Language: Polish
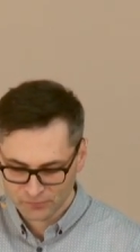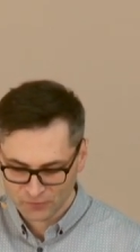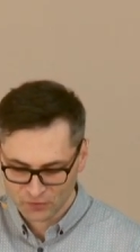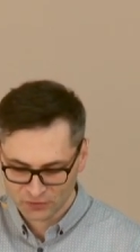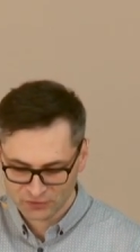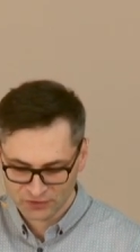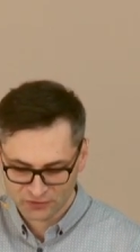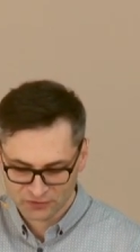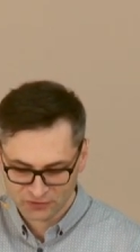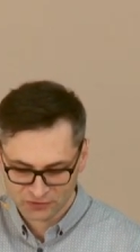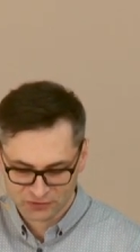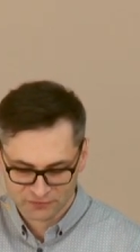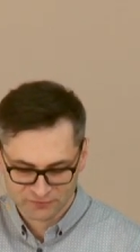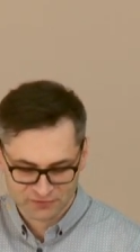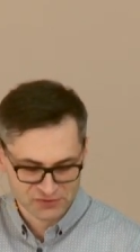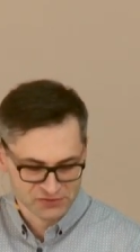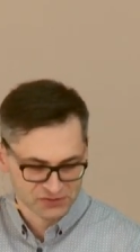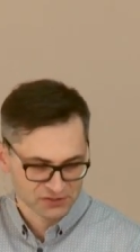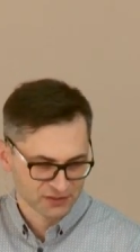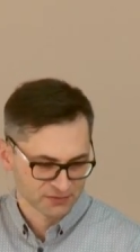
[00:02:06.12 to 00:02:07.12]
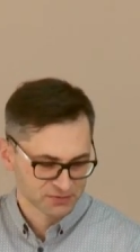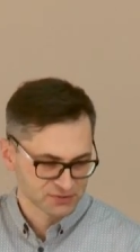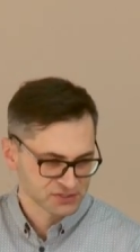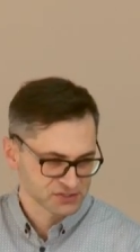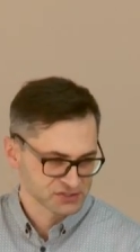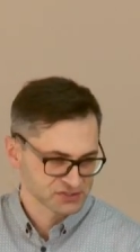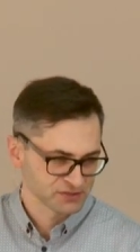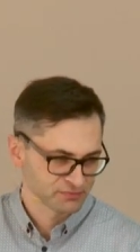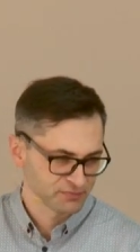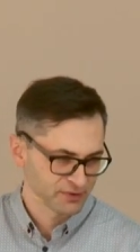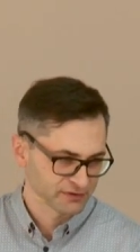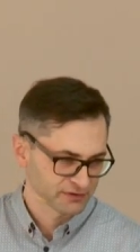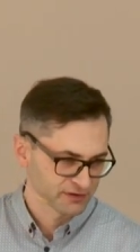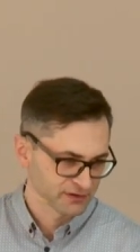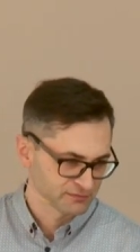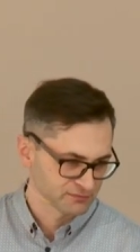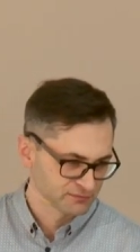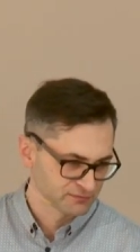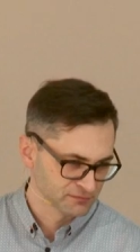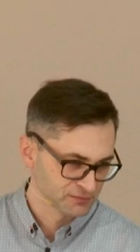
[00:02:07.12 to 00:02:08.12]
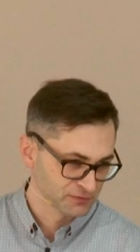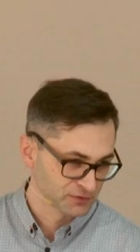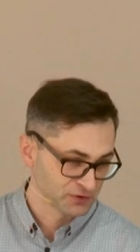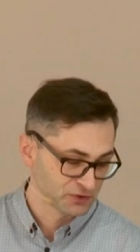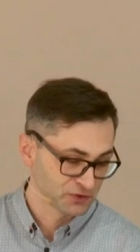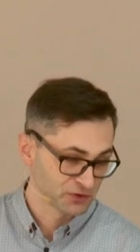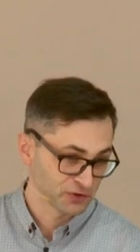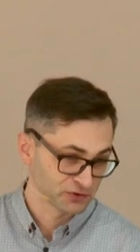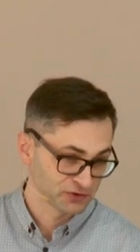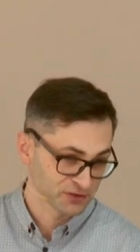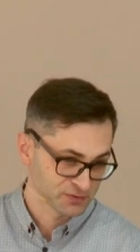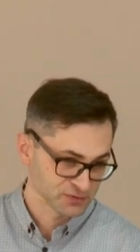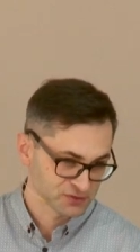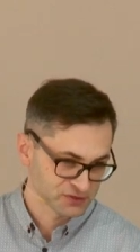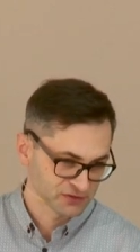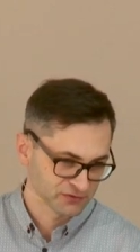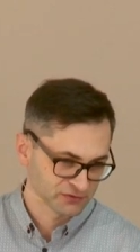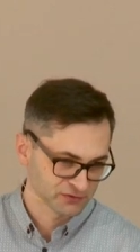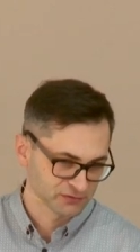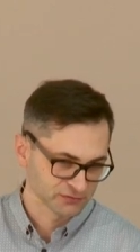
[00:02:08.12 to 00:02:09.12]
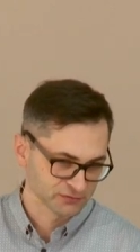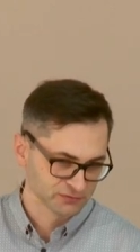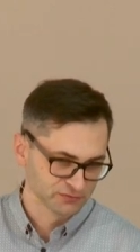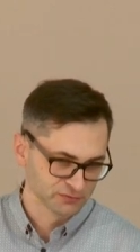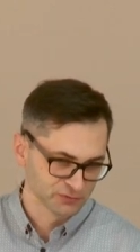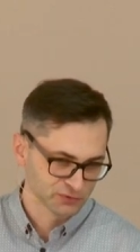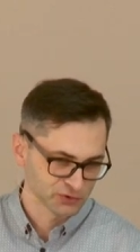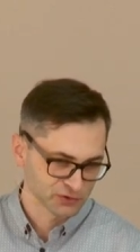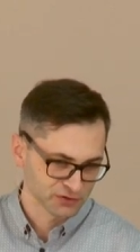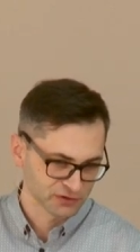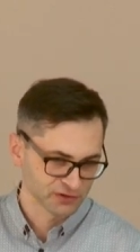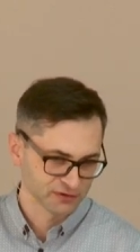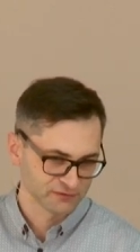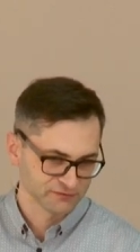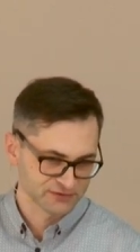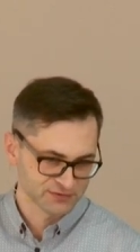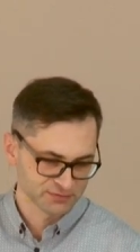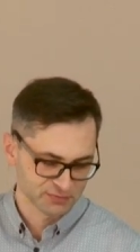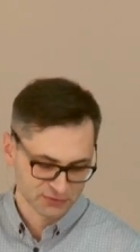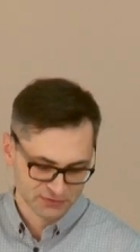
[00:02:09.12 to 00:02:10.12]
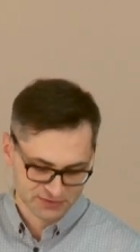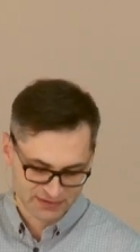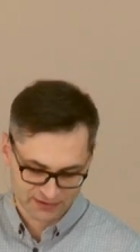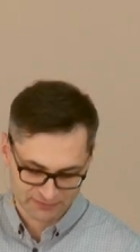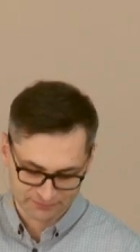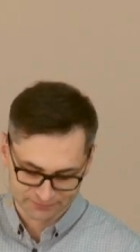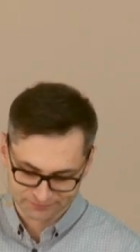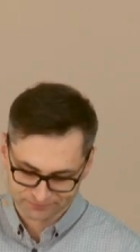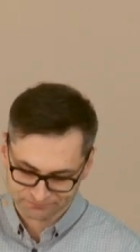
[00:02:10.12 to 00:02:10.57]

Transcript: o tej gotowości na przyjście Pana i o tym, że to Bóg ją wzbudza.